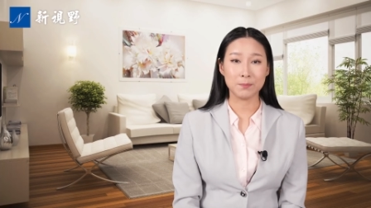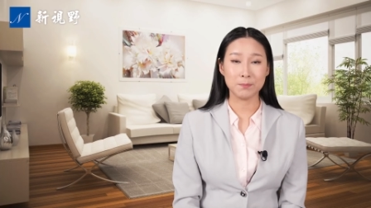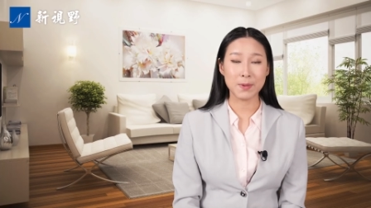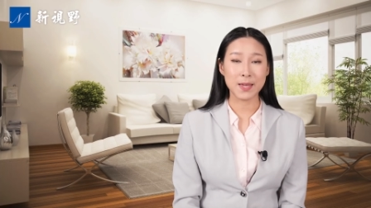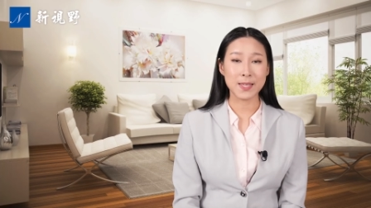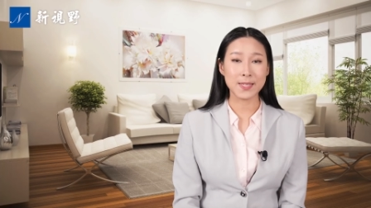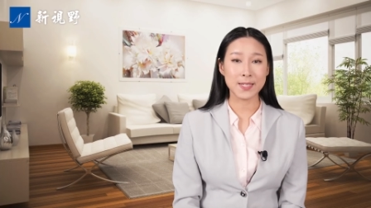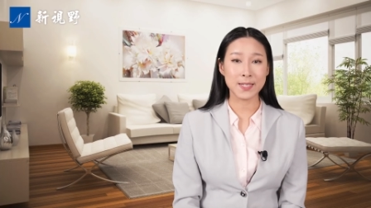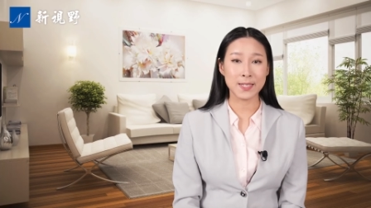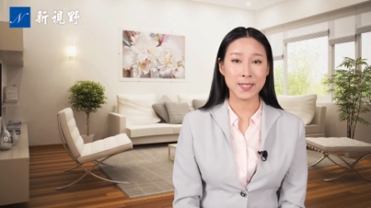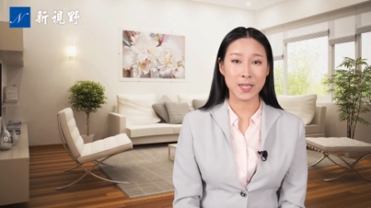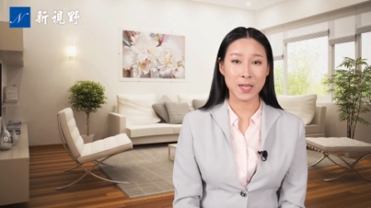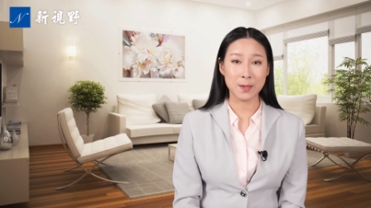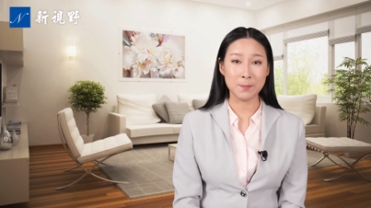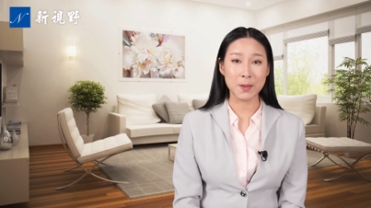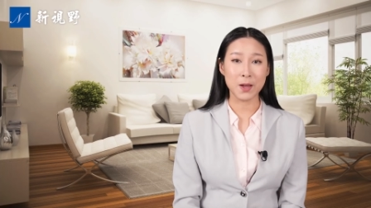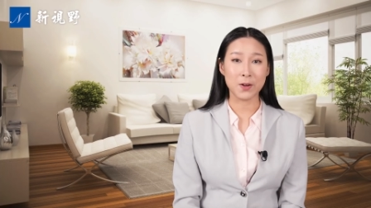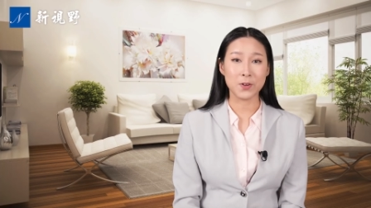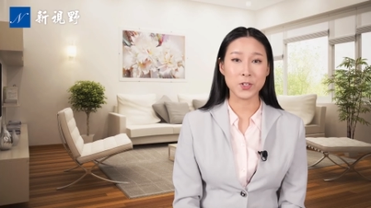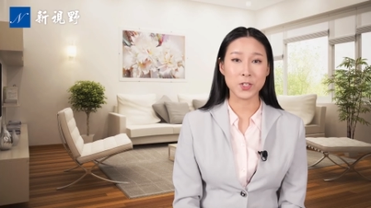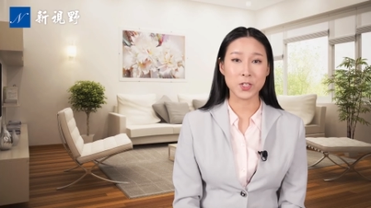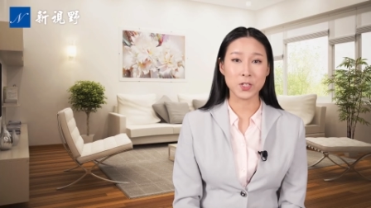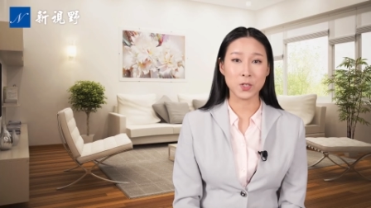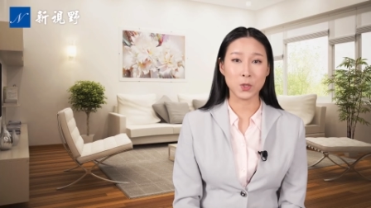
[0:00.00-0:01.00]
曼庆也
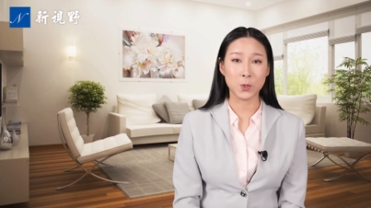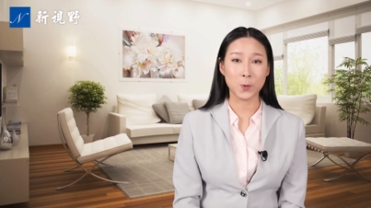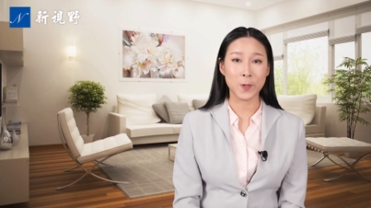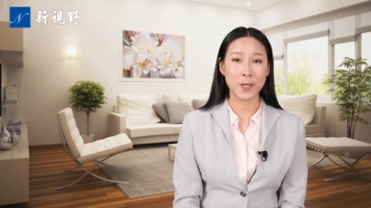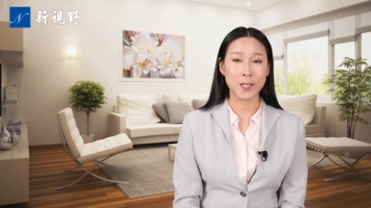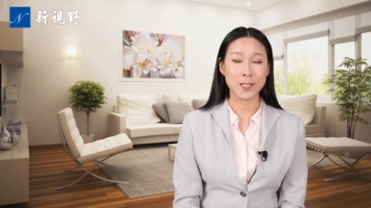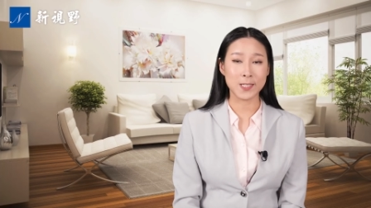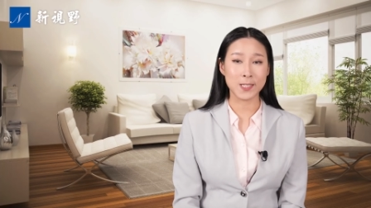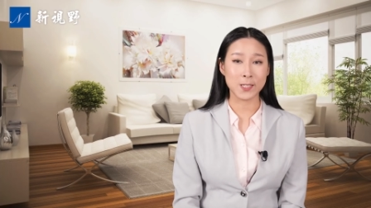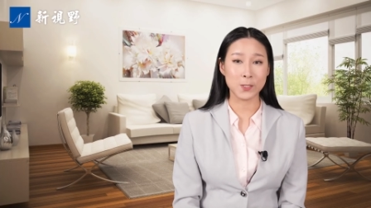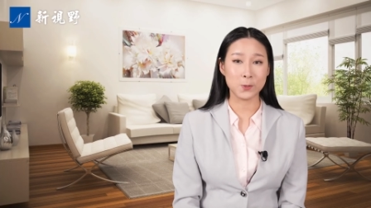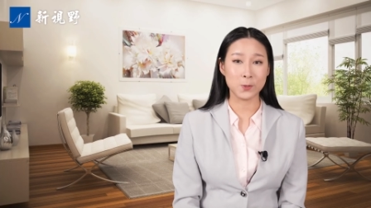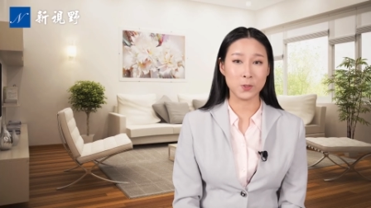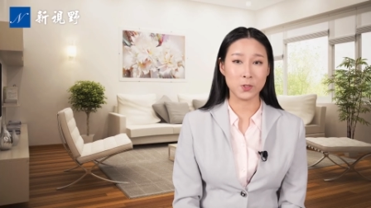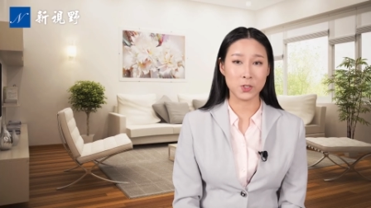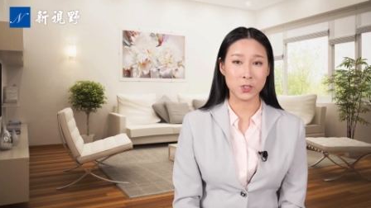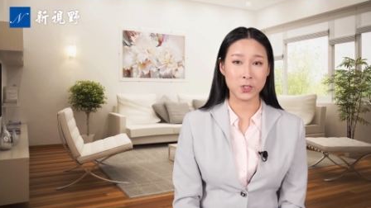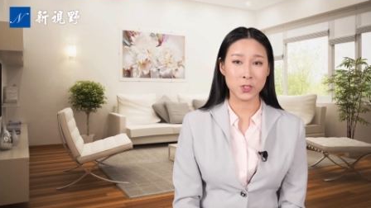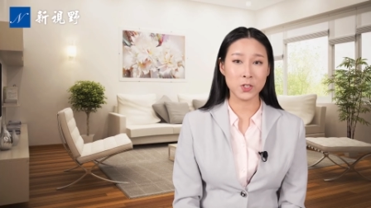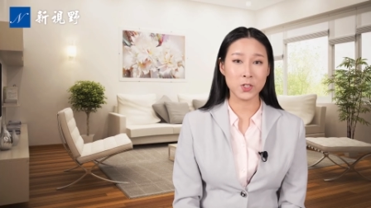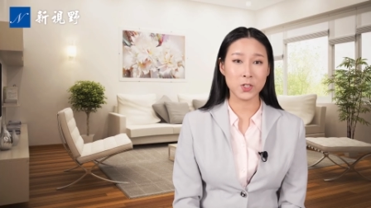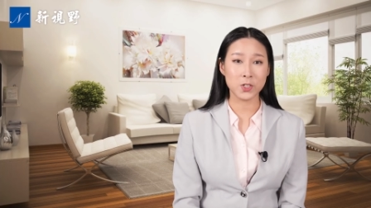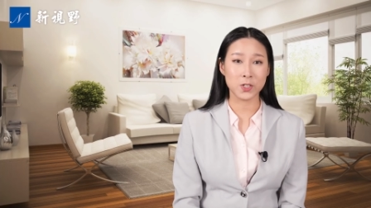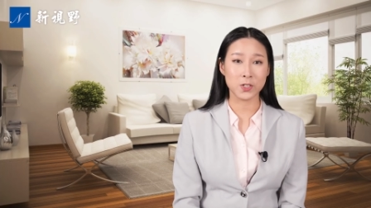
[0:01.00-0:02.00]
表示会继续
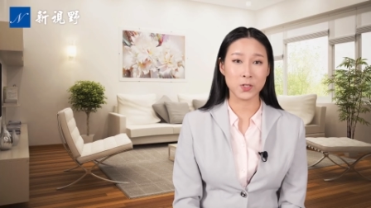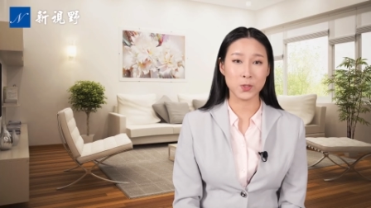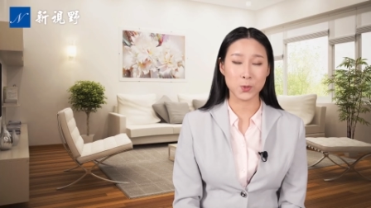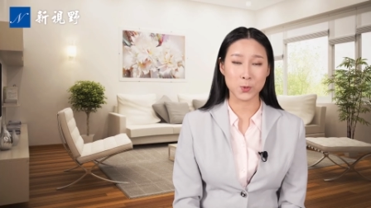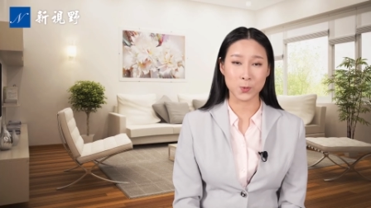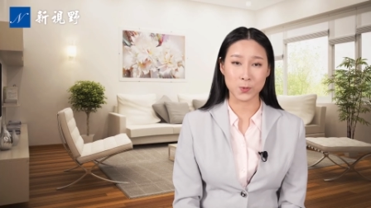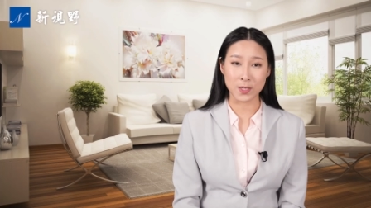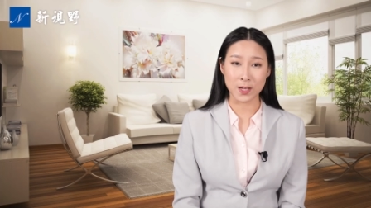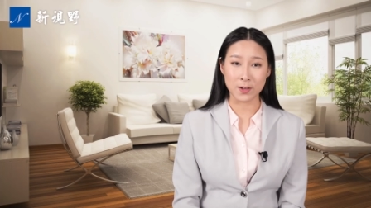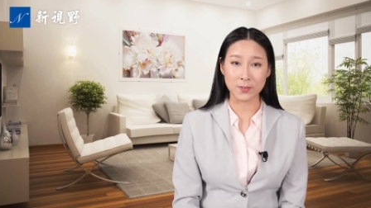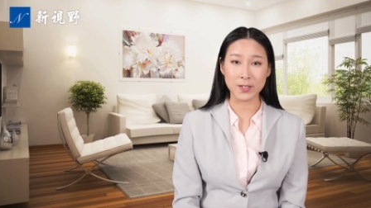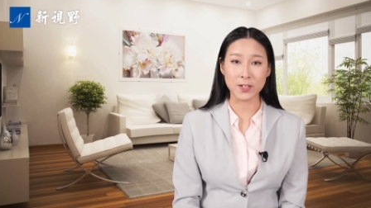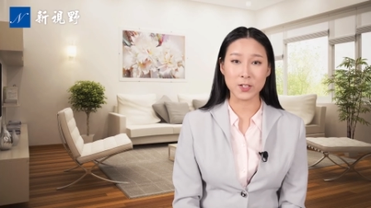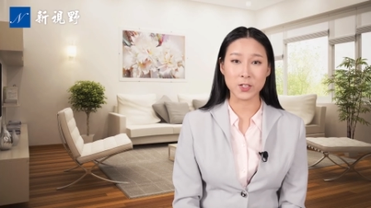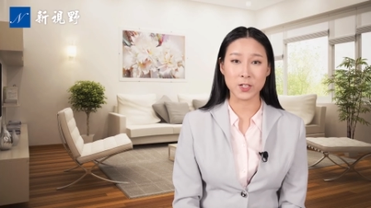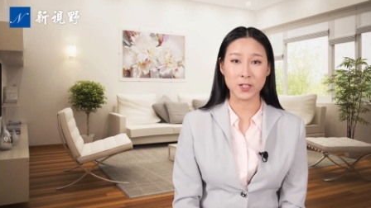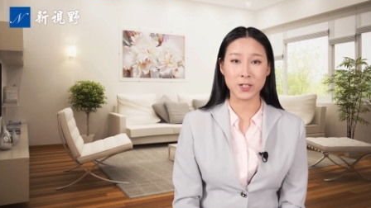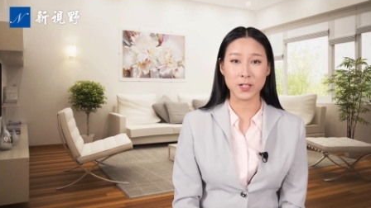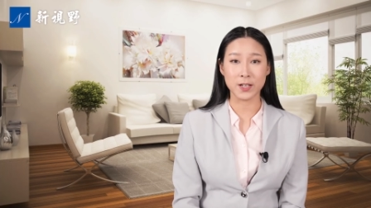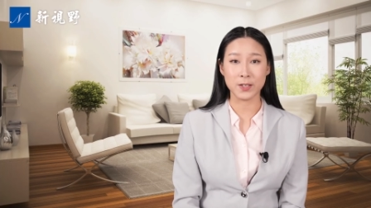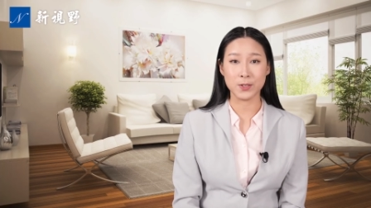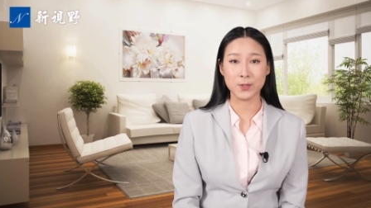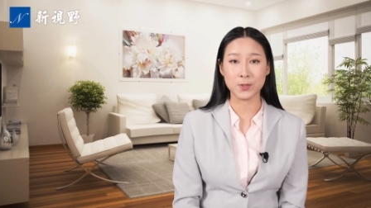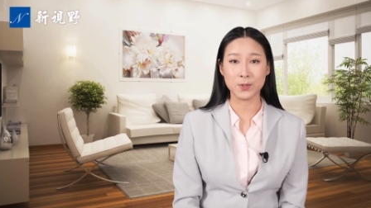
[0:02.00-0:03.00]
支持阻挠议事
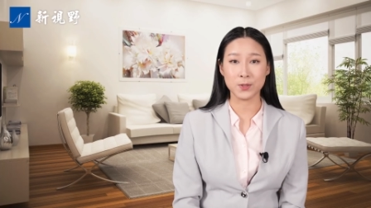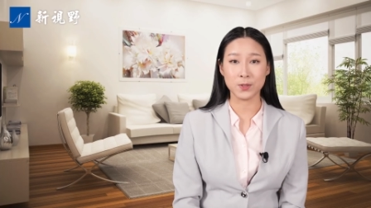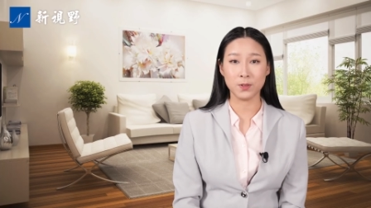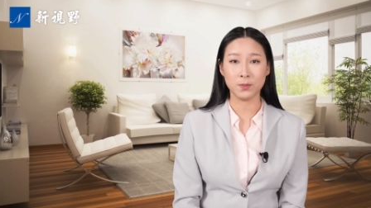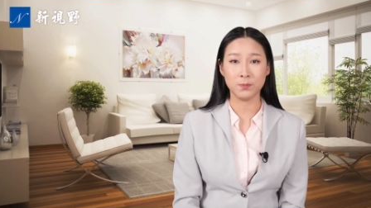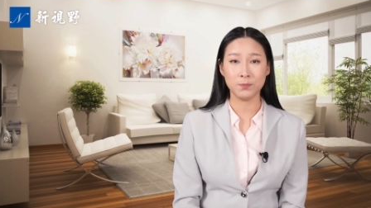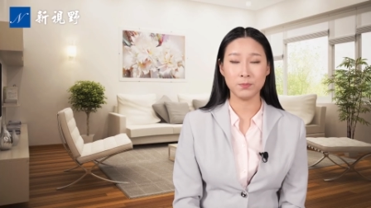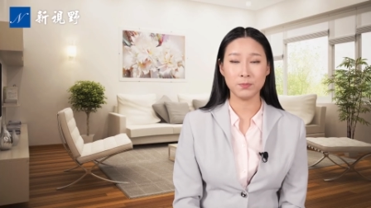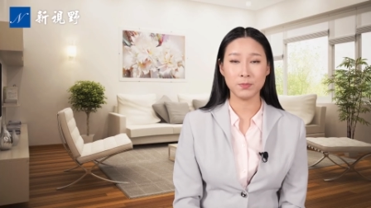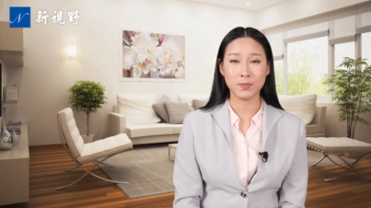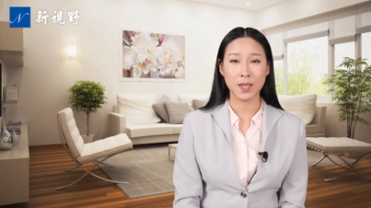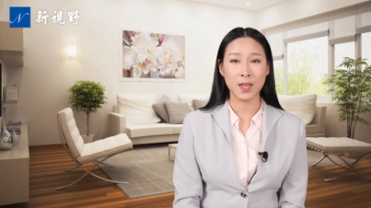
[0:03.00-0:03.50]
程序。